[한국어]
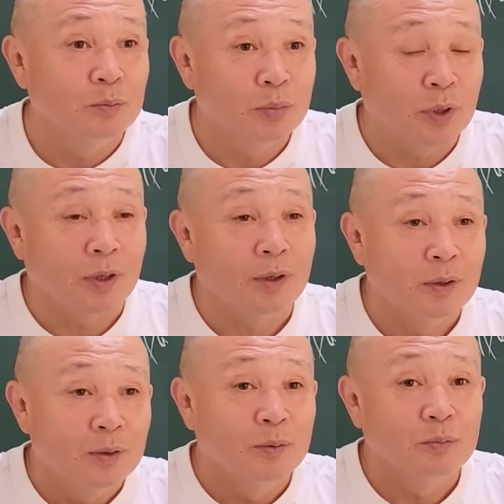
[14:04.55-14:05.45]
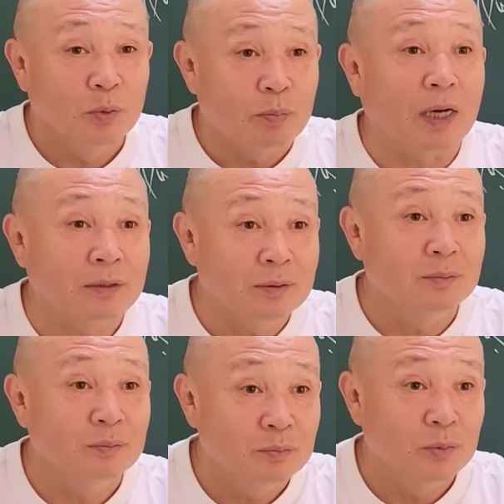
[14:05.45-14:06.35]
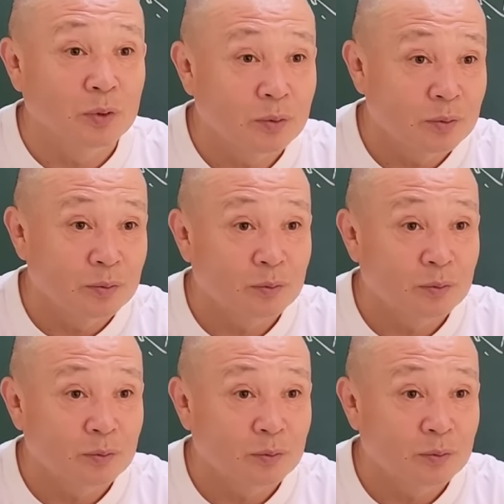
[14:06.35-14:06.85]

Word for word: 뭐야 뭐 빠른 뭐